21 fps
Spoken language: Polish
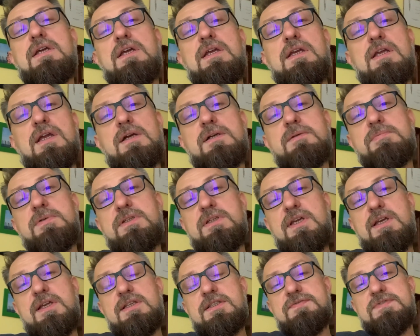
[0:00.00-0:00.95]
jakby
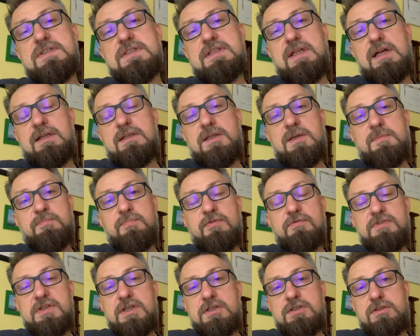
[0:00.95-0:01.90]
nie jest w stanie
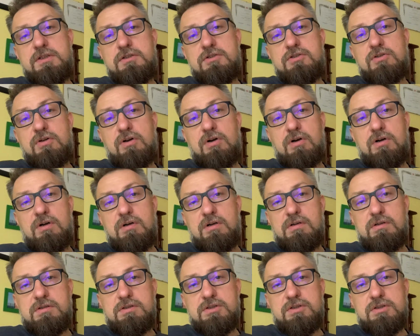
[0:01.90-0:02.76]
powiedzieć o